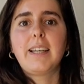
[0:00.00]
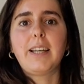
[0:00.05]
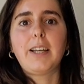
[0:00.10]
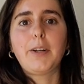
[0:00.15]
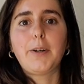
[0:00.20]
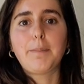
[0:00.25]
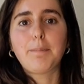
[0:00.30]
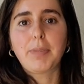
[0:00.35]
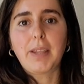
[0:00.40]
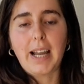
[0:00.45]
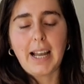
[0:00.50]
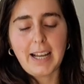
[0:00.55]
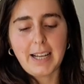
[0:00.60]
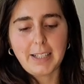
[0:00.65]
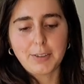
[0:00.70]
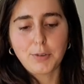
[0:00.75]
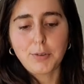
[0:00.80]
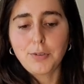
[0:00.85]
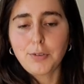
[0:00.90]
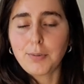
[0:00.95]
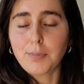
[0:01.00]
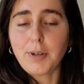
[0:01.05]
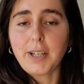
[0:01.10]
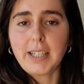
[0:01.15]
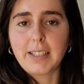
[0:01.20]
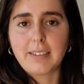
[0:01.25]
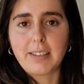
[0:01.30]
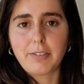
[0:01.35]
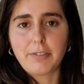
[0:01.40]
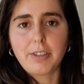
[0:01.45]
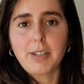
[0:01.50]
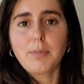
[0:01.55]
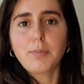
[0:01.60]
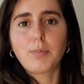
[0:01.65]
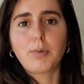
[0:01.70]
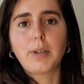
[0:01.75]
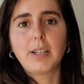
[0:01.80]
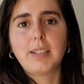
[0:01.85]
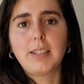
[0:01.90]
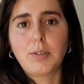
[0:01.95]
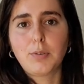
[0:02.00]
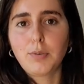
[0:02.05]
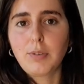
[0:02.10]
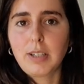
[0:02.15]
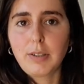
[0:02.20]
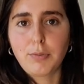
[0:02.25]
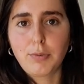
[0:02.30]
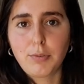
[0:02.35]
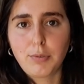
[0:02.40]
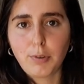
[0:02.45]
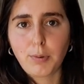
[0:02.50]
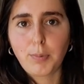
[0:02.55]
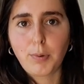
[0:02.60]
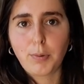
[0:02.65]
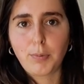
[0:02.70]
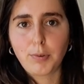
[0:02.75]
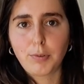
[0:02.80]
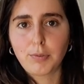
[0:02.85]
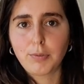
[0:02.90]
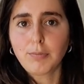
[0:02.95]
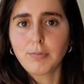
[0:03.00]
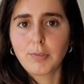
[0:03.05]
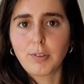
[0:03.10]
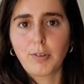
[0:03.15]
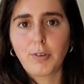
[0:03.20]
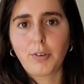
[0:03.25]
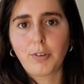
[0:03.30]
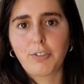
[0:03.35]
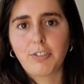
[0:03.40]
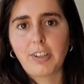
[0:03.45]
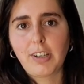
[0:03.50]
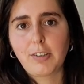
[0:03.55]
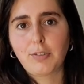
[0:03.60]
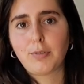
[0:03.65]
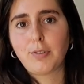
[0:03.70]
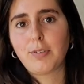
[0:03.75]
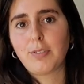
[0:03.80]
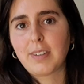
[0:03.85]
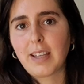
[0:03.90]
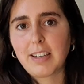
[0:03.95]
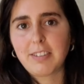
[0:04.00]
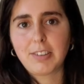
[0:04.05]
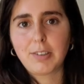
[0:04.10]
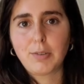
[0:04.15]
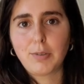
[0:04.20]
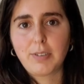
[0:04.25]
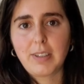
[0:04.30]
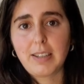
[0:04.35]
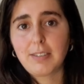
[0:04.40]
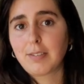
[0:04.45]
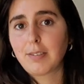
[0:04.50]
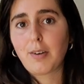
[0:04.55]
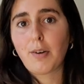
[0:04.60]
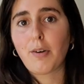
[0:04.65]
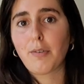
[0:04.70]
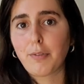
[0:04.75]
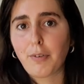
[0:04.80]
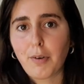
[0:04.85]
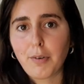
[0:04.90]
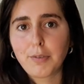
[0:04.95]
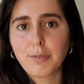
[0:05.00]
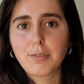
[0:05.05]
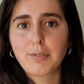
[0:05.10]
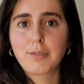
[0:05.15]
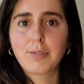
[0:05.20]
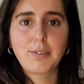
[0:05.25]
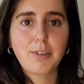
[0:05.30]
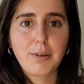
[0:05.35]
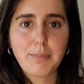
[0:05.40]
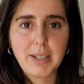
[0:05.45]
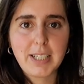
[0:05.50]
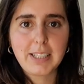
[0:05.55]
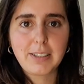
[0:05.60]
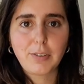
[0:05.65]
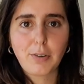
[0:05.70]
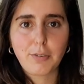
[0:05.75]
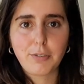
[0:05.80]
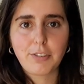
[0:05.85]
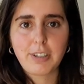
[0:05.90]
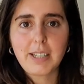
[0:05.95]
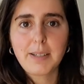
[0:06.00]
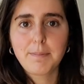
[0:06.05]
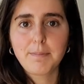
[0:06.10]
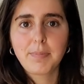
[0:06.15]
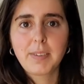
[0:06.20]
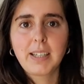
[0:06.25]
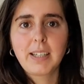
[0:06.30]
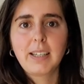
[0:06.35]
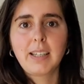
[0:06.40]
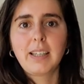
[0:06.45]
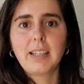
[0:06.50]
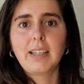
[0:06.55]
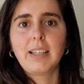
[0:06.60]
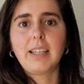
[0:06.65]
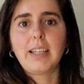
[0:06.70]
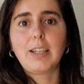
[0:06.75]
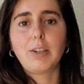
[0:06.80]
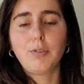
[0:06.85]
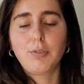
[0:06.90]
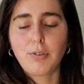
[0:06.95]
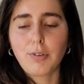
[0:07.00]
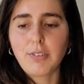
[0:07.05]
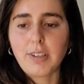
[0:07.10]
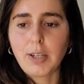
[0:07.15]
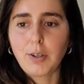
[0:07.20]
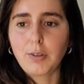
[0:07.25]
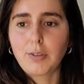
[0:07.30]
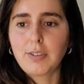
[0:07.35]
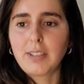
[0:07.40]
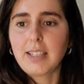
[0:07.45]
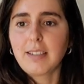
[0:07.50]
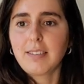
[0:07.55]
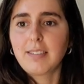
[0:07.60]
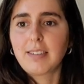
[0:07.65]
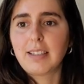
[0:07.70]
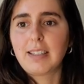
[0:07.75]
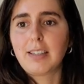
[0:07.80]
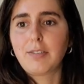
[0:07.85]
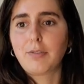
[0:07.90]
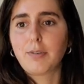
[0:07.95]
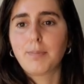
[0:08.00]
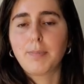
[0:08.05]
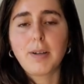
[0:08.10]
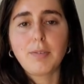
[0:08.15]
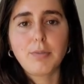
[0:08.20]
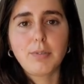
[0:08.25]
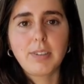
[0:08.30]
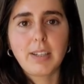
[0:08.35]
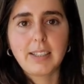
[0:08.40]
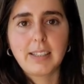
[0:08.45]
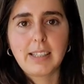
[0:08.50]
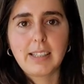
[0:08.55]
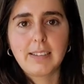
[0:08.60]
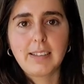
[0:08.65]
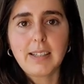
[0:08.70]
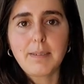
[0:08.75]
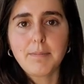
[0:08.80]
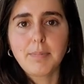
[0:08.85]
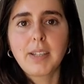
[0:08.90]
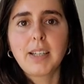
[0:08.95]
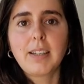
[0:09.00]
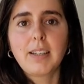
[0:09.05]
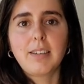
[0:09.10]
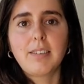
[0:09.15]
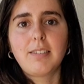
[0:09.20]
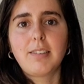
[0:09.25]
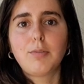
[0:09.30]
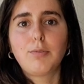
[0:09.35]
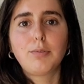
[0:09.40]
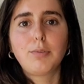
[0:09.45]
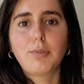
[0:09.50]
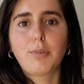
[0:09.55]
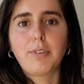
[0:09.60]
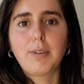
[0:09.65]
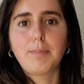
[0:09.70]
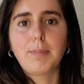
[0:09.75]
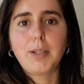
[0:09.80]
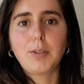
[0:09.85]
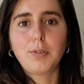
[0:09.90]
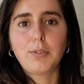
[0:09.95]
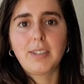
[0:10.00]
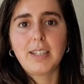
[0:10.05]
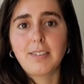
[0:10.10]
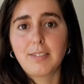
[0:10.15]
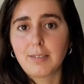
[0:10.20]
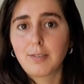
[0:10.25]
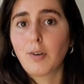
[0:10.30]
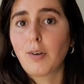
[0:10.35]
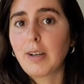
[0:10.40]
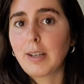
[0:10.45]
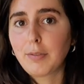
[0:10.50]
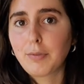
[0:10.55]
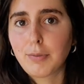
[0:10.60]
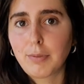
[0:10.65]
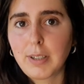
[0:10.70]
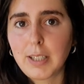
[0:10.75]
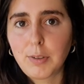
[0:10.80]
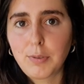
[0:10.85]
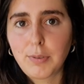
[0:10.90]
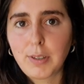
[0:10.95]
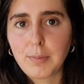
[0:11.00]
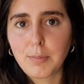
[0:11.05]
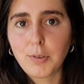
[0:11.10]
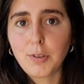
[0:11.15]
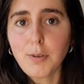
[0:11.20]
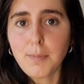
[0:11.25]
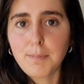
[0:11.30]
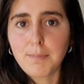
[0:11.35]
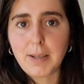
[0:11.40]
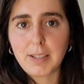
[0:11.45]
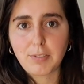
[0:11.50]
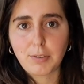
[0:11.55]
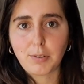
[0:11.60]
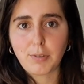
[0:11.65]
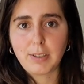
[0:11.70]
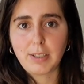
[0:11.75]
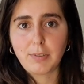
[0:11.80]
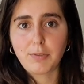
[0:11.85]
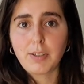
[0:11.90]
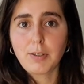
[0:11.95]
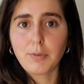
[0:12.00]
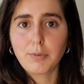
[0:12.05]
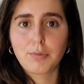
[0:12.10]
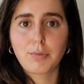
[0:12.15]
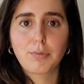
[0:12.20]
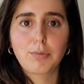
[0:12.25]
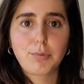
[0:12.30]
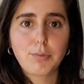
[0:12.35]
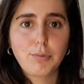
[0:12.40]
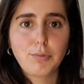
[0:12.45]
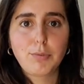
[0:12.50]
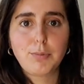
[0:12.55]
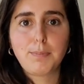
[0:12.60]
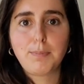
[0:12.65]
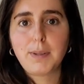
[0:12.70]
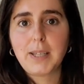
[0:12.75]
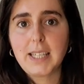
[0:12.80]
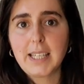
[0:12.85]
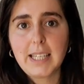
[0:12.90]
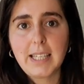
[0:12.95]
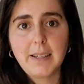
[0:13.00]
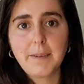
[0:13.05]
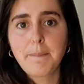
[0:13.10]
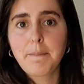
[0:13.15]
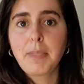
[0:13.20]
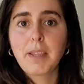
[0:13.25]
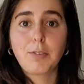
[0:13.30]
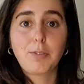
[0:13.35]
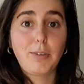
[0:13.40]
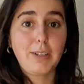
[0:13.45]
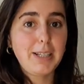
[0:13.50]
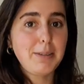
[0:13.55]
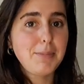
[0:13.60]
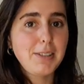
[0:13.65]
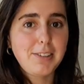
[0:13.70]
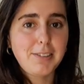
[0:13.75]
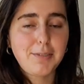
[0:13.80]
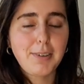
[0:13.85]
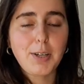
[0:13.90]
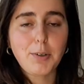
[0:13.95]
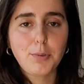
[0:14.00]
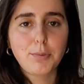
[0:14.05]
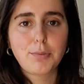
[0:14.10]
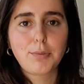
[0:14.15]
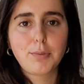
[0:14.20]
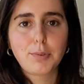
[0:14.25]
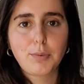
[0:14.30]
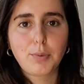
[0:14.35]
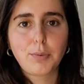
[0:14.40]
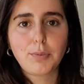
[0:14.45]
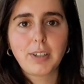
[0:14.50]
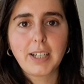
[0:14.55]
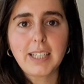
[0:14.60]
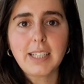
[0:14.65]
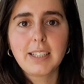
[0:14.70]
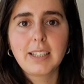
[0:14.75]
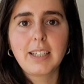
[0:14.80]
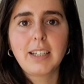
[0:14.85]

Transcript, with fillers: Euh, un document a été fait pour aider toutes les futures promotions dans la recherche de stages et de thèses en France comme à l'étranger. Et une chose à retenir, c'est qu'il ne faut pas vous inquiéter si vous ne trouvez pas de thèse dans la foulée du M2, parce qu'en effet, en fonction du pays, de l'hémisphère où vous vous trouverez,